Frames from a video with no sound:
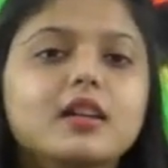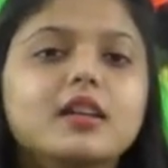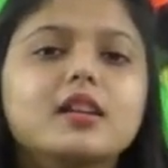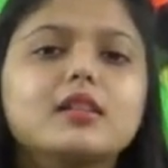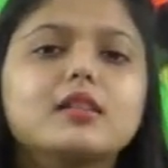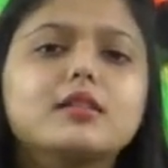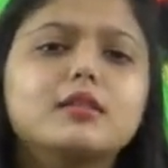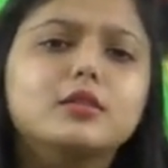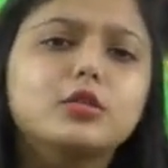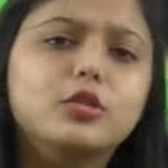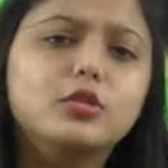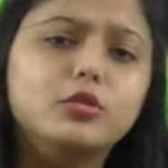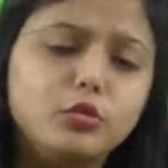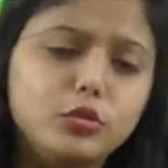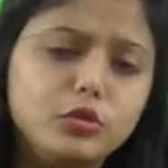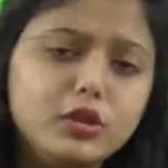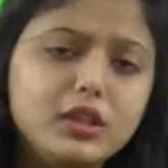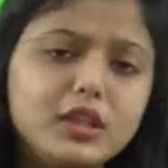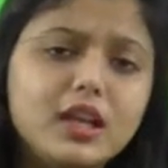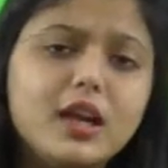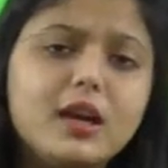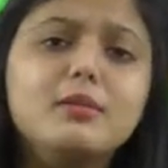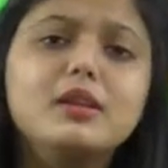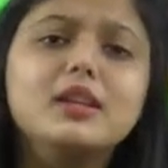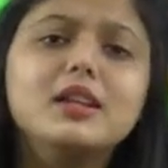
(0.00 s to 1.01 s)
कि
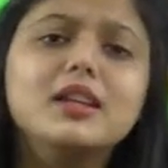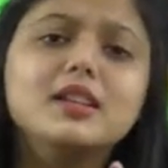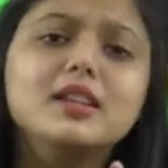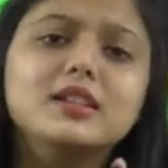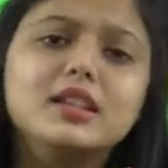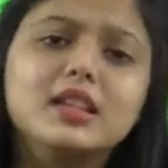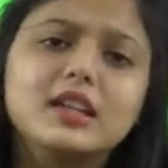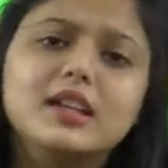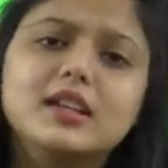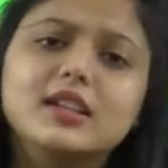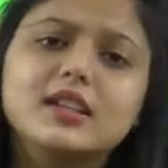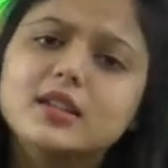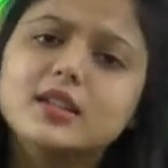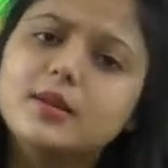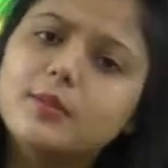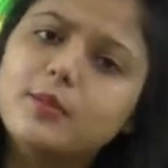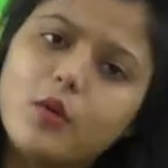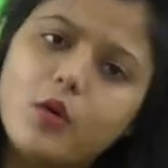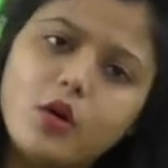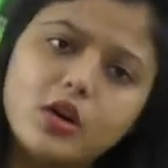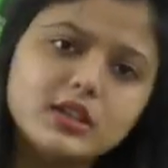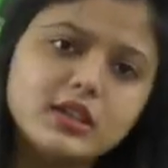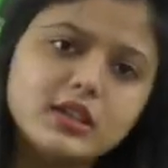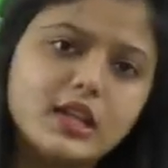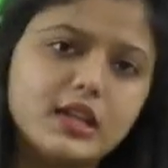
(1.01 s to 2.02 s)
दुनिया में ना दिक्कतें
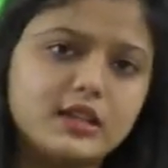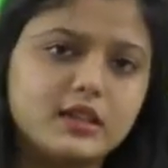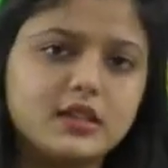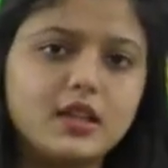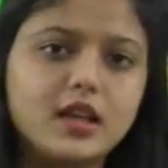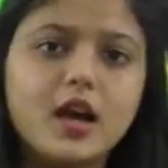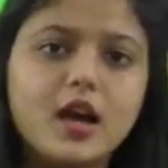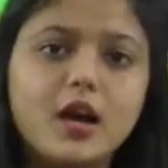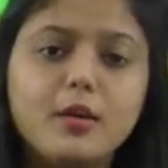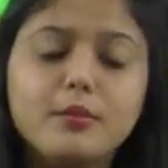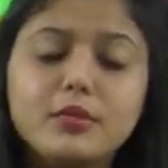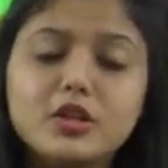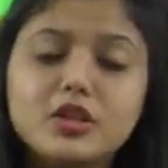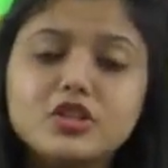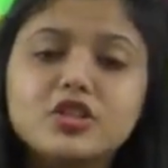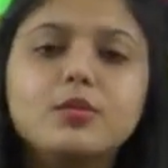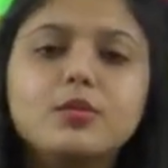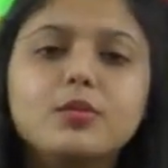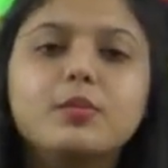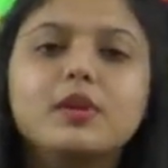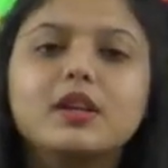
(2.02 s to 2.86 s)
बहुत आती हैं हमेशा